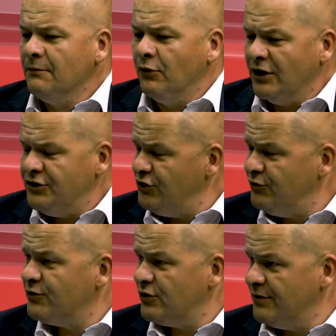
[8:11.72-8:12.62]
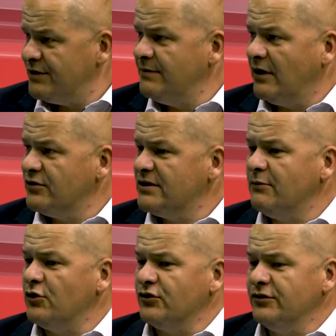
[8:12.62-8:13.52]
poradziliśmy sobie z tym jako
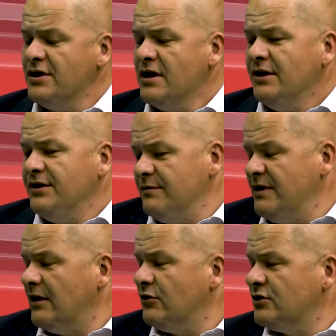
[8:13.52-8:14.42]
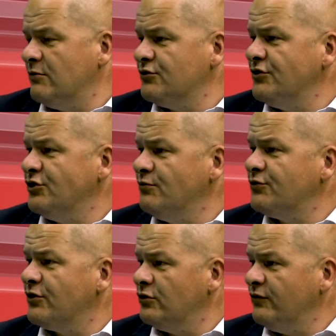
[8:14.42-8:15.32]
samorząd i my jako samorząd jesteśmy
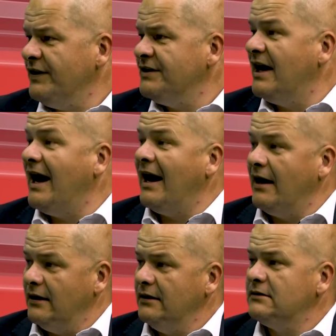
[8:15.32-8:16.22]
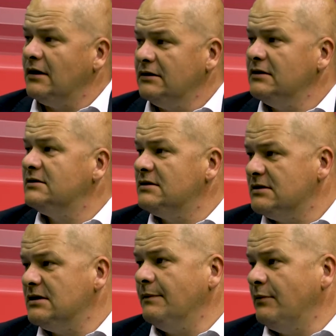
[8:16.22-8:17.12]
przygotowani, ale ta
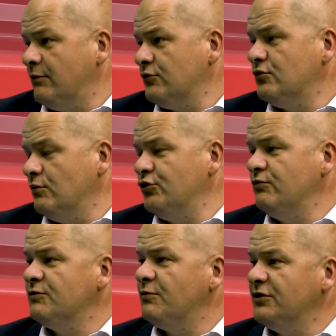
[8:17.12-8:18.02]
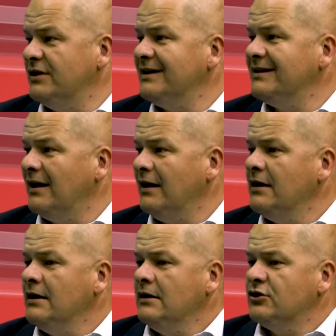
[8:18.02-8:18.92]
decyzja po prostu musi być podjęta na
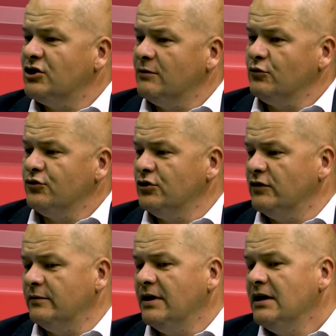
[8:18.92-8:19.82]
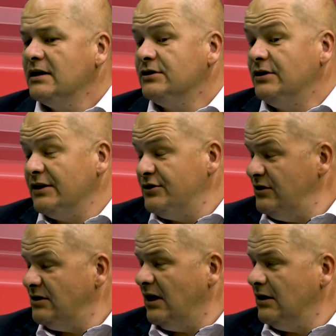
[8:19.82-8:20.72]
szczeblu rządowym. Na
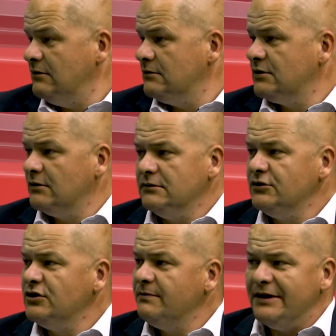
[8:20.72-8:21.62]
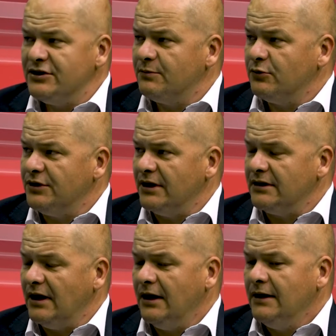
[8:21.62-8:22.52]
dzisiaj sądzę, że będzie
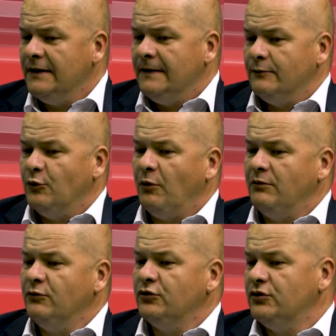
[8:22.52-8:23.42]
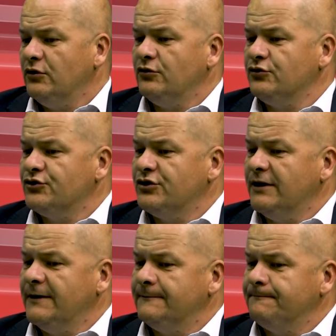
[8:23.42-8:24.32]
podjęta, bo pomimo to,
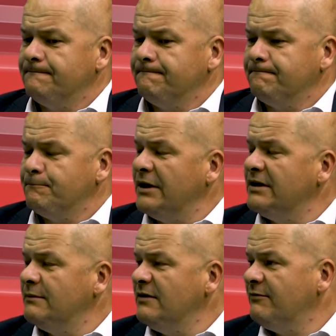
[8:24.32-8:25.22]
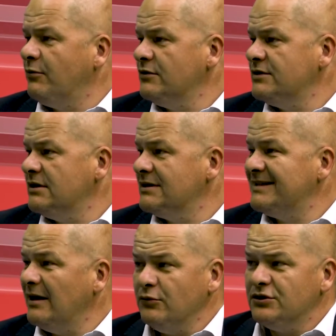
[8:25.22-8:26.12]
że mm, pandemia w Polsce
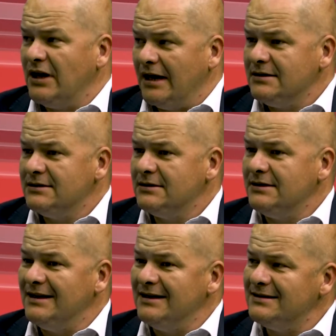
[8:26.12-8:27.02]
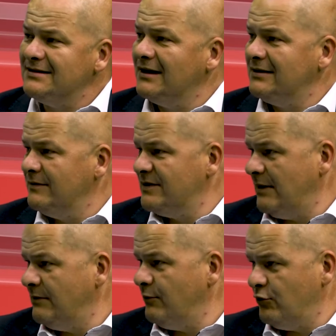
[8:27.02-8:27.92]
cały czas jest na tym
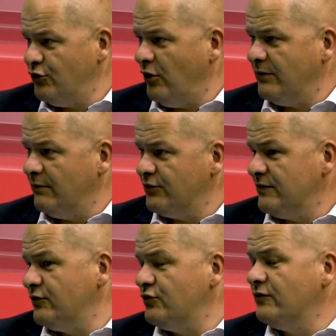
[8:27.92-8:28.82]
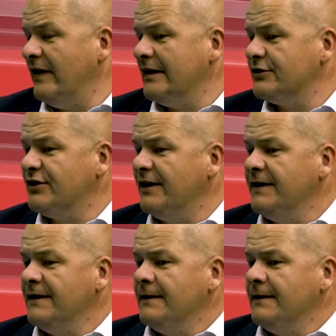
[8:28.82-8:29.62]
samym poziomie. Proszę zwrócić uwagę, że